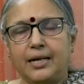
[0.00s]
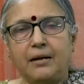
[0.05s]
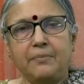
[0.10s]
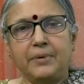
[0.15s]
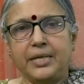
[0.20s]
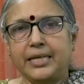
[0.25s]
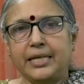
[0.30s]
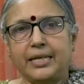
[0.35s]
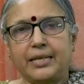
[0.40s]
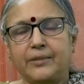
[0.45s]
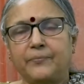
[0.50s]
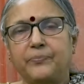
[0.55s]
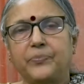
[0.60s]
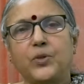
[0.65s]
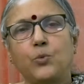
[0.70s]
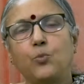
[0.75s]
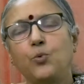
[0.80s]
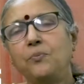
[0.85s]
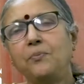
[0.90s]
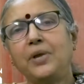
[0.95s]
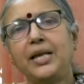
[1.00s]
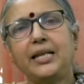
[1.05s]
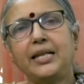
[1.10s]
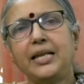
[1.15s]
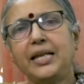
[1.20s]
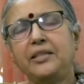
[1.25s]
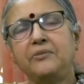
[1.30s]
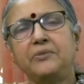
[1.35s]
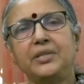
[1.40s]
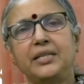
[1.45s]
அப்படிங்கிறது
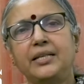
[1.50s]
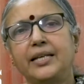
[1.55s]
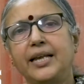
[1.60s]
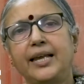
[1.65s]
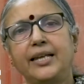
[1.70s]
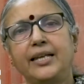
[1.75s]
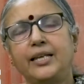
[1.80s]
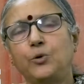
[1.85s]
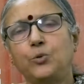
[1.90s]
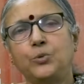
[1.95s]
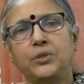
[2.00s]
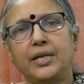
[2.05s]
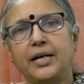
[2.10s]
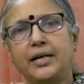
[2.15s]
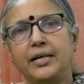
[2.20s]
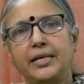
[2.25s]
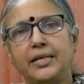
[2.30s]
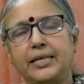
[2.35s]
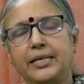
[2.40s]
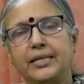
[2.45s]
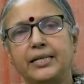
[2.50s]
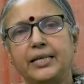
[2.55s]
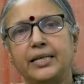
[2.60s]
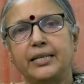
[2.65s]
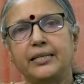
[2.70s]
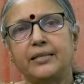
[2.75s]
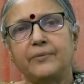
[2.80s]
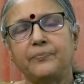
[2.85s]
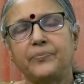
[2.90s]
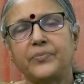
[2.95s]
உண்மையிலேயே இது வந்து கேலி கூத்தாக
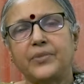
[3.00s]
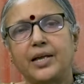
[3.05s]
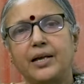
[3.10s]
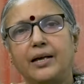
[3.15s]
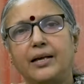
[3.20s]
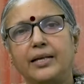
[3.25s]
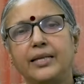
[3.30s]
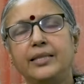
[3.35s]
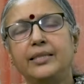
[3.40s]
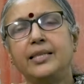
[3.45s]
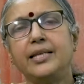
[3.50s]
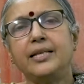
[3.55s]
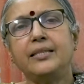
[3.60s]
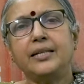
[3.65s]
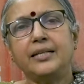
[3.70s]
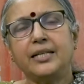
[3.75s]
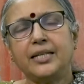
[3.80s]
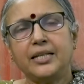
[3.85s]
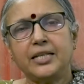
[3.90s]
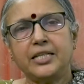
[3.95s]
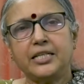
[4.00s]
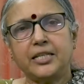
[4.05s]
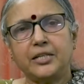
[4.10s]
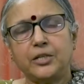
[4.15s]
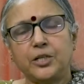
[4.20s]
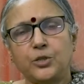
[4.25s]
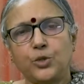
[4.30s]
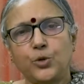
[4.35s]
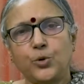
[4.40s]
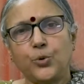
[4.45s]
இருக்கிறது இந்திய தண்டனை
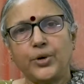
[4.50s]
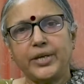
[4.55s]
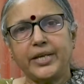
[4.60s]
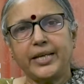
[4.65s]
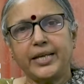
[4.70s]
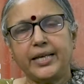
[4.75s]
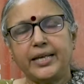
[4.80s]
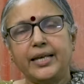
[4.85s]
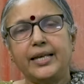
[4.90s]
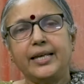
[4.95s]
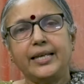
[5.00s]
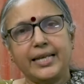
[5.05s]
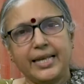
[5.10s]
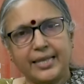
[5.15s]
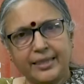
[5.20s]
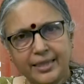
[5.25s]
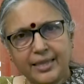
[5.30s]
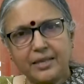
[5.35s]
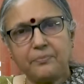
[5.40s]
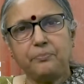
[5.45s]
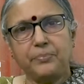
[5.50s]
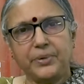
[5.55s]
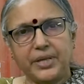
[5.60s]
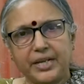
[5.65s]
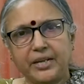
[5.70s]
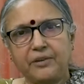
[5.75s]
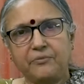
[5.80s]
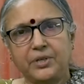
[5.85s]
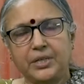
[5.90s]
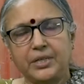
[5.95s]
சட்டத்தினுடைய எந்த
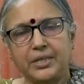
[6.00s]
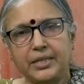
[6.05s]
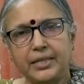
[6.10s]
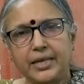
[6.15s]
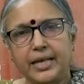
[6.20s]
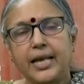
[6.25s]
பிரிவு